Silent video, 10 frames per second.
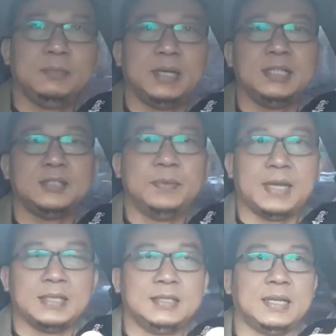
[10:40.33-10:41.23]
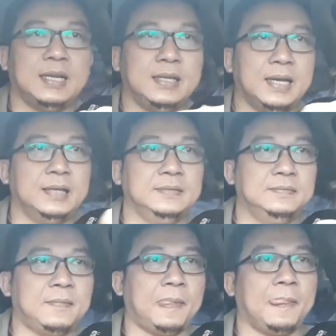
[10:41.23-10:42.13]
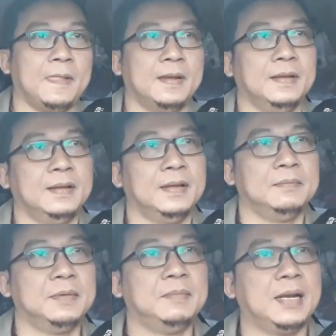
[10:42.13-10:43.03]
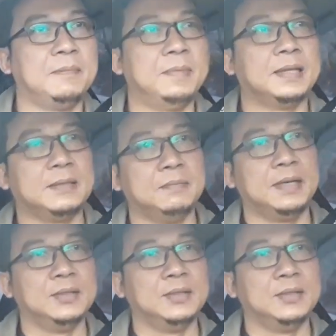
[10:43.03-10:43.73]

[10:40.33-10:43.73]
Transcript: menginspirasi kalian beberapa temen